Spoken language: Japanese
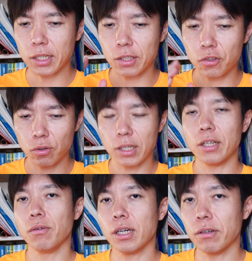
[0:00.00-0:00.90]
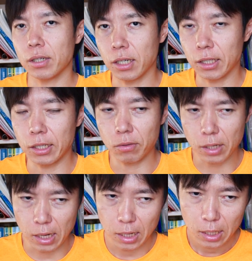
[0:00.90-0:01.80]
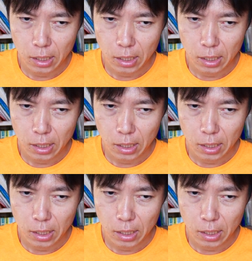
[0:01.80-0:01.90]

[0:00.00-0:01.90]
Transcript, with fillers: 的に長男にお金をかけたりとか